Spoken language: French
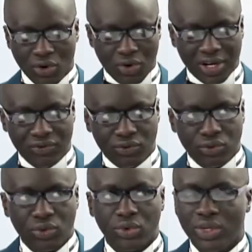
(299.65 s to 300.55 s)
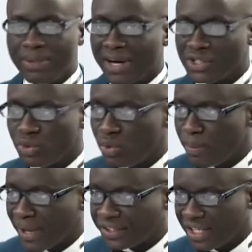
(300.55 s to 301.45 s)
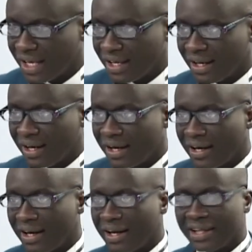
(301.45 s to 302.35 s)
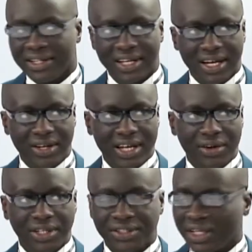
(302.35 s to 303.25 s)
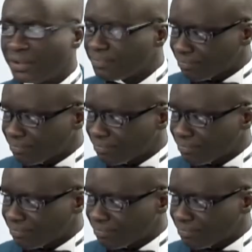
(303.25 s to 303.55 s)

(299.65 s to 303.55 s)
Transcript: On a vu une image de lui passer à, à la télé il y a un instant.